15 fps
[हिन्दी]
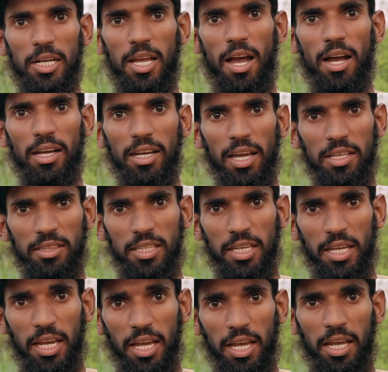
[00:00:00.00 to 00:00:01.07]
तरयाग कहते
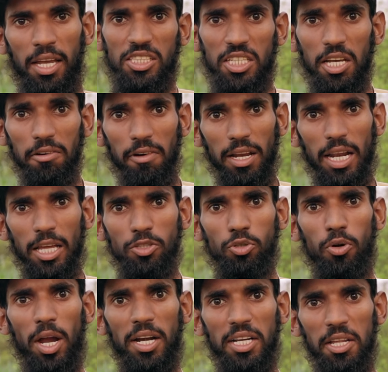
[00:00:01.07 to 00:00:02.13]
हैं ये वाला
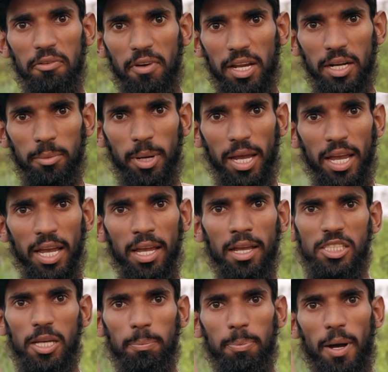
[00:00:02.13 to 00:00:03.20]
जो एंटीवेनम है
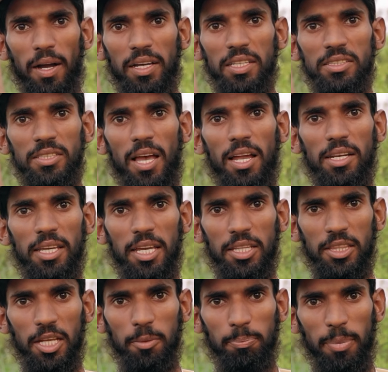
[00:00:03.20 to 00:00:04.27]
ये पाकिस्तान के
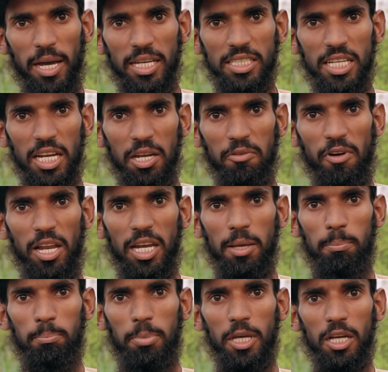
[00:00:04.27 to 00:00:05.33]
अंदर पाए जाने वाले
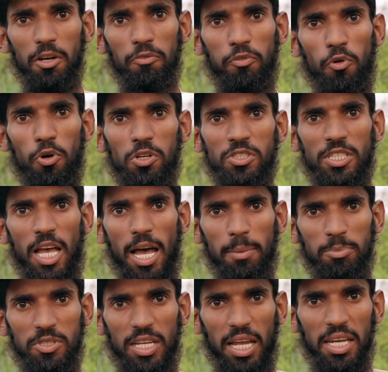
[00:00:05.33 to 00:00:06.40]
बिग फोर
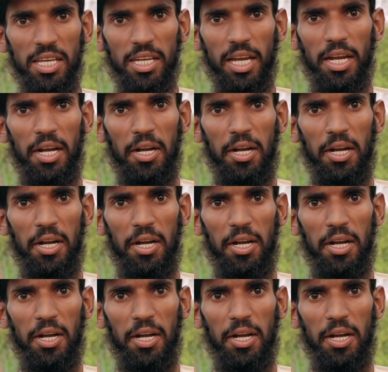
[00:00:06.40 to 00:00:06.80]
सांप यानी के